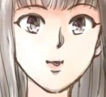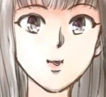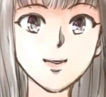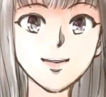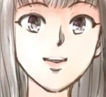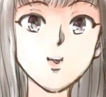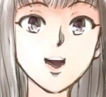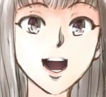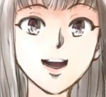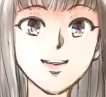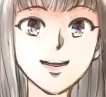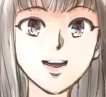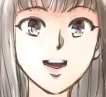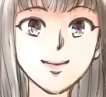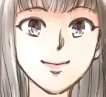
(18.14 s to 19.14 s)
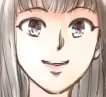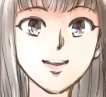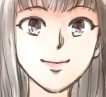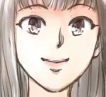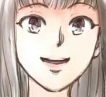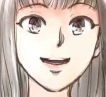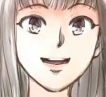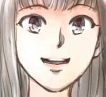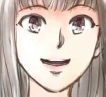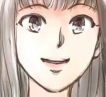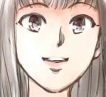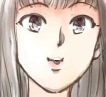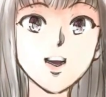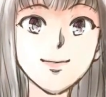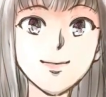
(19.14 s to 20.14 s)
再選を目指す現
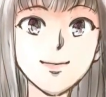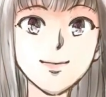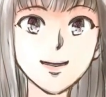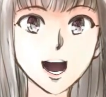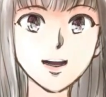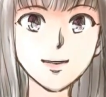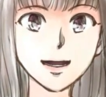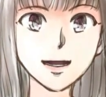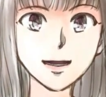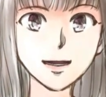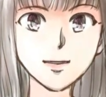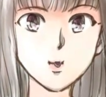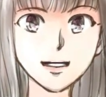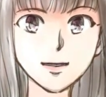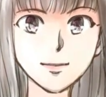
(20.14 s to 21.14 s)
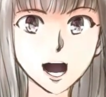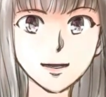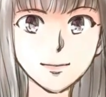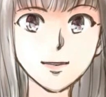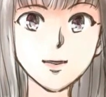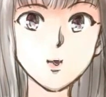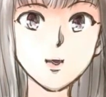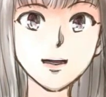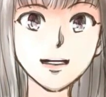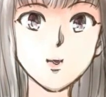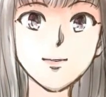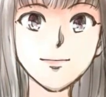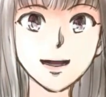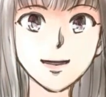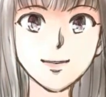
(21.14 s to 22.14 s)
職の森谷照彦氏と新
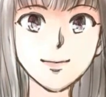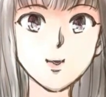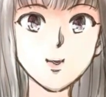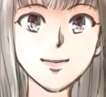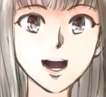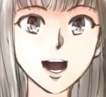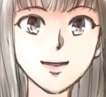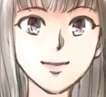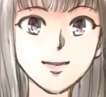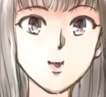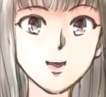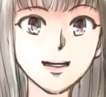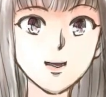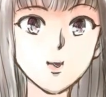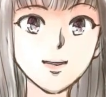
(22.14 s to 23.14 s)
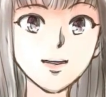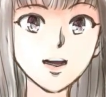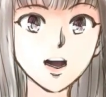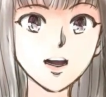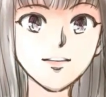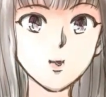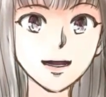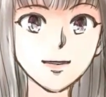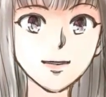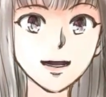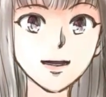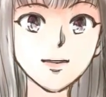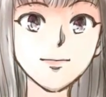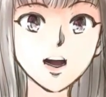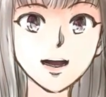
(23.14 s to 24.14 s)
人で元会社員の古
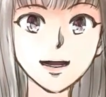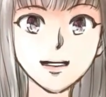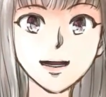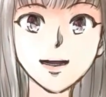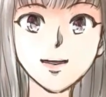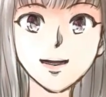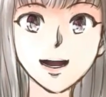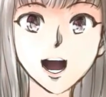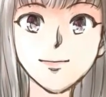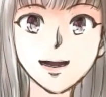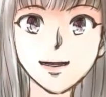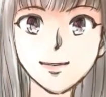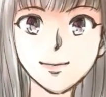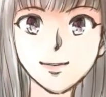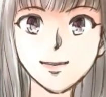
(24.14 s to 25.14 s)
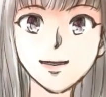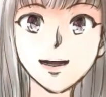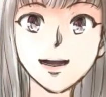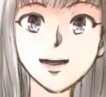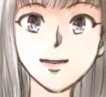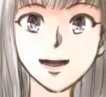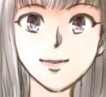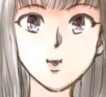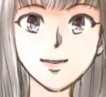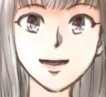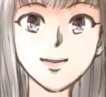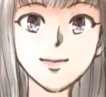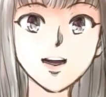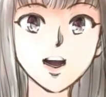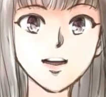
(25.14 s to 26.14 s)
川徹氏を破り、返り咲き
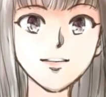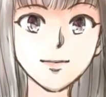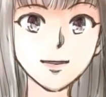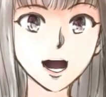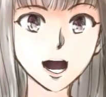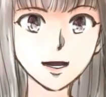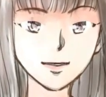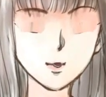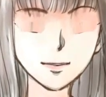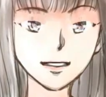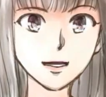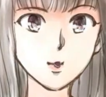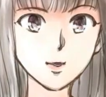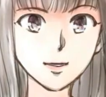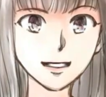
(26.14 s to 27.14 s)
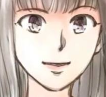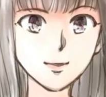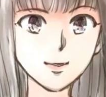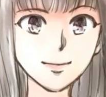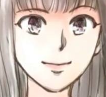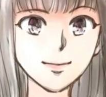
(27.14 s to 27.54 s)
で4選を果たしました。